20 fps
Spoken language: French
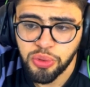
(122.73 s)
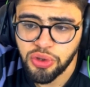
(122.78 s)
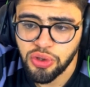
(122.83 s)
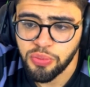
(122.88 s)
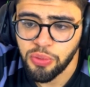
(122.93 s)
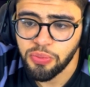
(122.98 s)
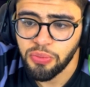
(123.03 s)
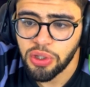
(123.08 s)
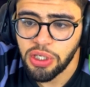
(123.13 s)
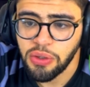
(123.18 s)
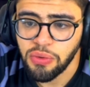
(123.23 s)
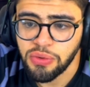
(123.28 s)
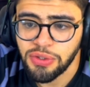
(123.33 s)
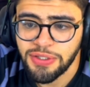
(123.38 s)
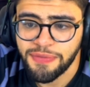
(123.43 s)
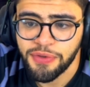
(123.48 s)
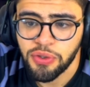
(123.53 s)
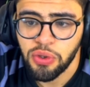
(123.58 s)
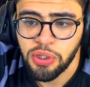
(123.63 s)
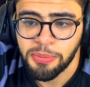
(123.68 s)
ce moment-là, on
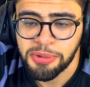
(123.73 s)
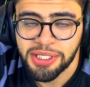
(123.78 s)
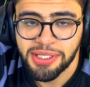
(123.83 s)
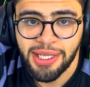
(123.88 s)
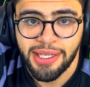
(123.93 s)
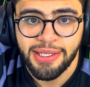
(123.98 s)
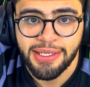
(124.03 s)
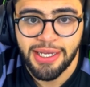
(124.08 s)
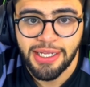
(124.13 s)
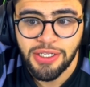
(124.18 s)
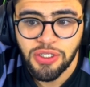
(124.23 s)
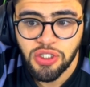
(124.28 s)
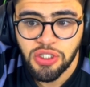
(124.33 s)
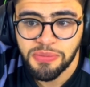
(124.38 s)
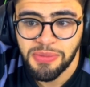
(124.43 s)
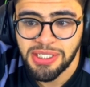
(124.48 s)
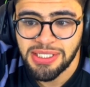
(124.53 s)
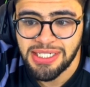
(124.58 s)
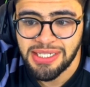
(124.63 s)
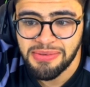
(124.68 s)
sait que le Real Madrid allait gagner ce
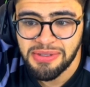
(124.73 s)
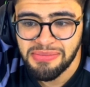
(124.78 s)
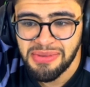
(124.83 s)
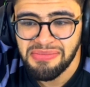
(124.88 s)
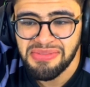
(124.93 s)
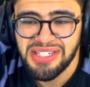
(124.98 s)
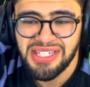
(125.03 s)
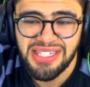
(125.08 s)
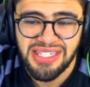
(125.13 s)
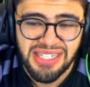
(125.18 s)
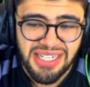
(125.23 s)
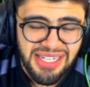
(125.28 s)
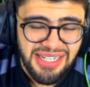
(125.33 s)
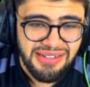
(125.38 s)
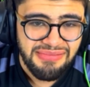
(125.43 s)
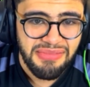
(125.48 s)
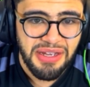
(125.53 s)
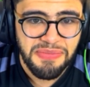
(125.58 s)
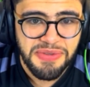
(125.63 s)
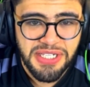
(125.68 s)
match, Même si,
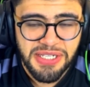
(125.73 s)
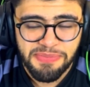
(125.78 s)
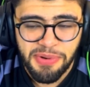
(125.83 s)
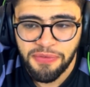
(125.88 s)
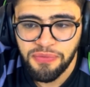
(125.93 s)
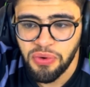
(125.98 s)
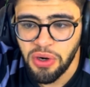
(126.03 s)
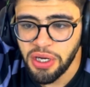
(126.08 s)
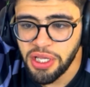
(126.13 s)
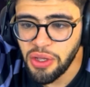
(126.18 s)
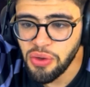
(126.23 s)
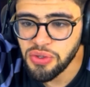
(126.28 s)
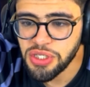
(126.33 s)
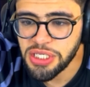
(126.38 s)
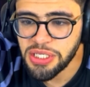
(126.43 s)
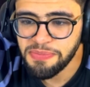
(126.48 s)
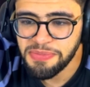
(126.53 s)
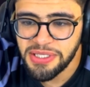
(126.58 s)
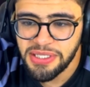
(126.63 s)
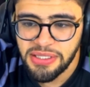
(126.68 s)
même si parfois il y a eu
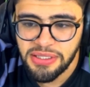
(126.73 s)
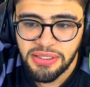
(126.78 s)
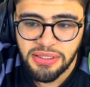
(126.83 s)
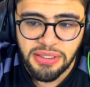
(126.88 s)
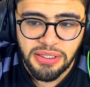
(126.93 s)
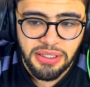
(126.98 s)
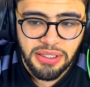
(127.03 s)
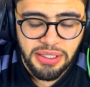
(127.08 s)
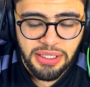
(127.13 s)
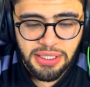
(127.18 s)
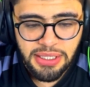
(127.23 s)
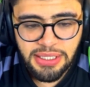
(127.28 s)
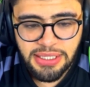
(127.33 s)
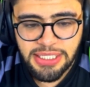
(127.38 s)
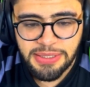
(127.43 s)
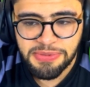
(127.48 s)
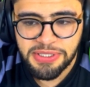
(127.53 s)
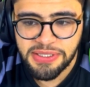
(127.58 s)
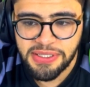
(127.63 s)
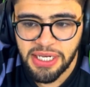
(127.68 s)
ces petits, euh,
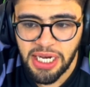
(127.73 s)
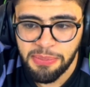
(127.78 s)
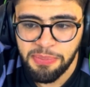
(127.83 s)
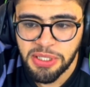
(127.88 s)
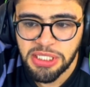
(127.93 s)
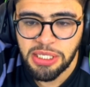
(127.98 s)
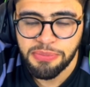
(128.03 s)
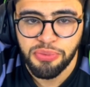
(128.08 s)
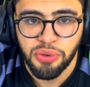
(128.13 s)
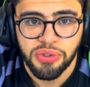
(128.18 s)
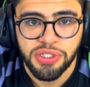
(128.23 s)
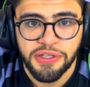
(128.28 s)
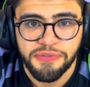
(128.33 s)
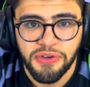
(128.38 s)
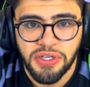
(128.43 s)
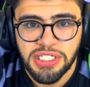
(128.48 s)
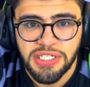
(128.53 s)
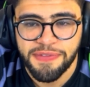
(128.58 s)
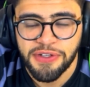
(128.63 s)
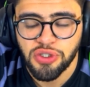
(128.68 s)
ces petits dérapages un peu en
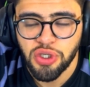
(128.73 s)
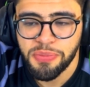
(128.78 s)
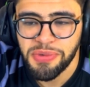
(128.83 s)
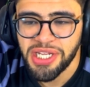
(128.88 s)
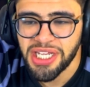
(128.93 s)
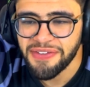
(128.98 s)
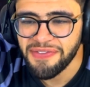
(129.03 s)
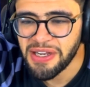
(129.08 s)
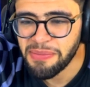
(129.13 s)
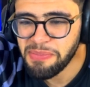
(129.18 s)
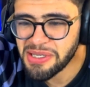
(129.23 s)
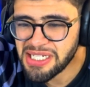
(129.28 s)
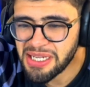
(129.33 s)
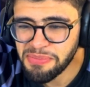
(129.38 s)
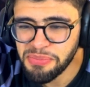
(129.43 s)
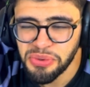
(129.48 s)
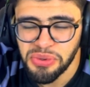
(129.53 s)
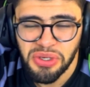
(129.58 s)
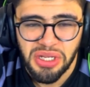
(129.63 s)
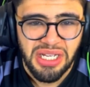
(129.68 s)
défense avec Chouamini qui fait la passe un
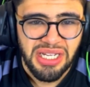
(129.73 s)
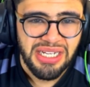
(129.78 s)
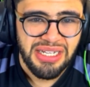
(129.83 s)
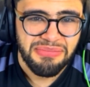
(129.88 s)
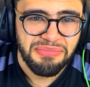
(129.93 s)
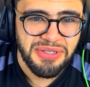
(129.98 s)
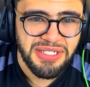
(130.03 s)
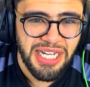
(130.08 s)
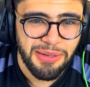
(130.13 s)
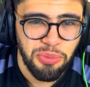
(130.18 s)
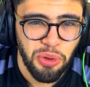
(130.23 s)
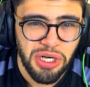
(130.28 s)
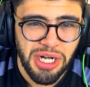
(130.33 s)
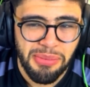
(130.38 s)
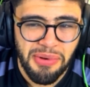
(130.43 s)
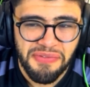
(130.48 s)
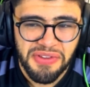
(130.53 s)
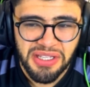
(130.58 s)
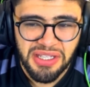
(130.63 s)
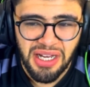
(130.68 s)
peu bizarre pour
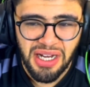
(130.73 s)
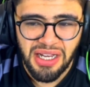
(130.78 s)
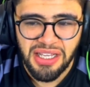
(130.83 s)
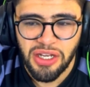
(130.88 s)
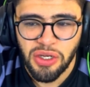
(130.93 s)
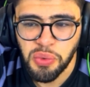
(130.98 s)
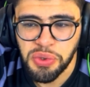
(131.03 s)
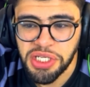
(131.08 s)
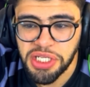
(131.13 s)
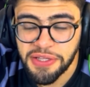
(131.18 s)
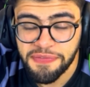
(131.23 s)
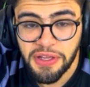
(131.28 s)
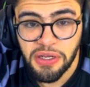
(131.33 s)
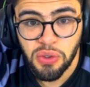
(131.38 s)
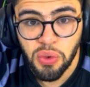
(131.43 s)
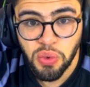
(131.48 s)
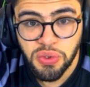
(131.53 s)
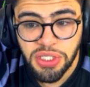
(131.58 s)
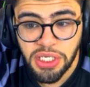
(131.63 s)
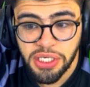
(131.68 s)
Kamavinga. Il y a Luni qui fait un
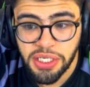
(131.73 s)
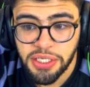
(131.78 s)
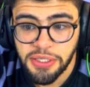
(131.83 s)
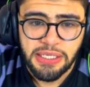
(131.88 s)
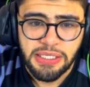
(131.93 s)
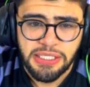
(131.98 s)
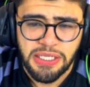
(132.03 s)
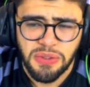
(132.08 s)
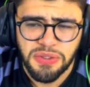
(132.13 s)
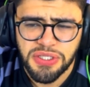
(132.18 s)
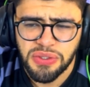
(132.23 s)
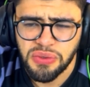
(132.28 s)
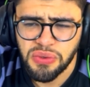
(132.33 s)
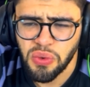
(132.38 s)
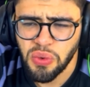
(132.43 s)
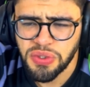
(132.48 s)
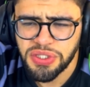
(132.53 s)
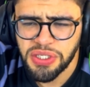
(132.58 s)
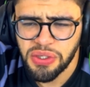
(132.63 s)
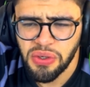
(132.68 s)
gros arrêt. Il y a aussi une
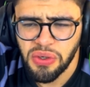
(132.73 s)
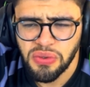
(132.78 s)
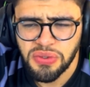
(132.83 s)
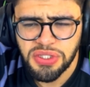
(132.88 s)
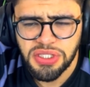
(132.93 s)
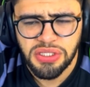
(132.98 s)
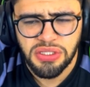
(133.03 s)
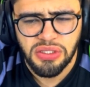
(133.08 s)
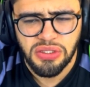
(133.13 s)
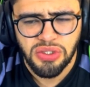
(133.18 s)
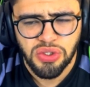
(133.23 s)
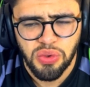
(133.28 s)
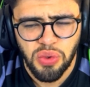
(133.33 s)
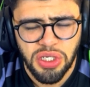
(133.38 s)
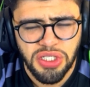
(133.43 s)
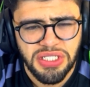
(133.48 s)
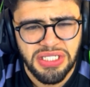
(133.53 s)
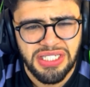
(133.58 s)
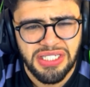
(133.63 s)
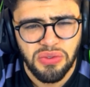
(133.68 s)
grosse erreur aussi. je crois
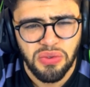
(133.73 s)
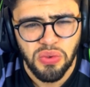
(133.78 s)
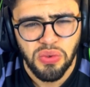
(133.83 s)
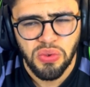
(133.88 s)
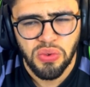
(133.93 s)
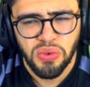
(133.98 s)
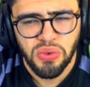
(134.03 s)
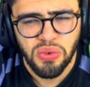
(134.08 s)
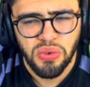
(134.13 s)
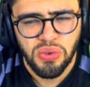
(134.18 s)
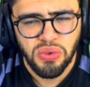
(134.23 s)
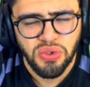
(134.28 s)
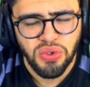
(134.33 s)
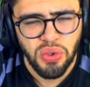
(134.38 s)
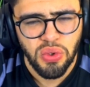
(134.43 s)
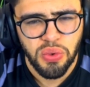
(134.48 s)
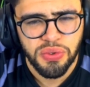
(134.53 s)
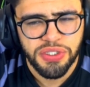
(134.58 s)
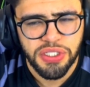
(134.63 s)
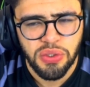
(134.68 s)
que c'était de sur
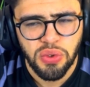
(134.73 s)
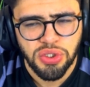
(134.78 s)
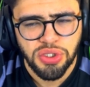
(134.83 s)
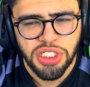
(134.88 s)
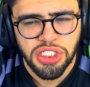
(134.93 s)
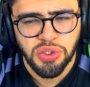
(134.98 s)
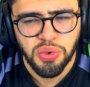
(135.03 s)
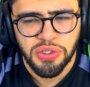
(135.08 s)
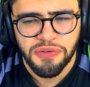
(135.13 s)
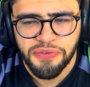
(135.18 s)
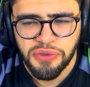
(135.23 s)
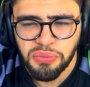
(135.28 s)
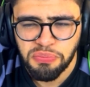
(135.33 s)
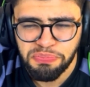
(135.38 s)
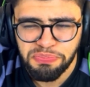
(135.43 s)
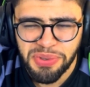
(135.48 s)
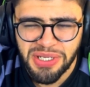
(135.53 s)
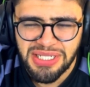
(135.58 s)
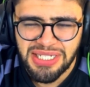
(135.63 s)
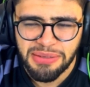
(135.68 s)
le côté gauche. Nacho, il fait une
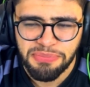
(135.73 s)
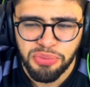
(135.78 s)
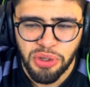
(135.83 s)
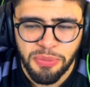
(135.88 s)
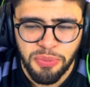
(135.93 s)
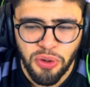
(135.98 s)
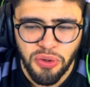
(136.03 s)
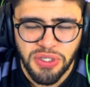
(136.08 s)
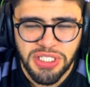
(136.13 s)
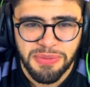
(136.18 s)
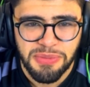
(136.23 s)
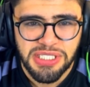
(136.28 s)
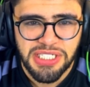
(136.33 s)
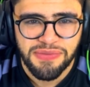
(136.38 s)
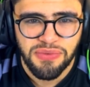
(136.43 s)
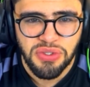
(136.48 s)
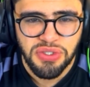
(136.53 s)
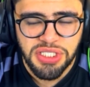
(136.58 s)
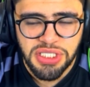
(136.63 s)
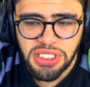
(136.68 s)
passe un peu
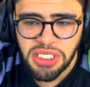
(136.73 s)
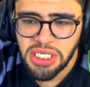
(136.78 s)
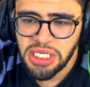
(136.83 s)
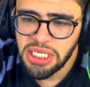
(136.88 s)
approximative aussi.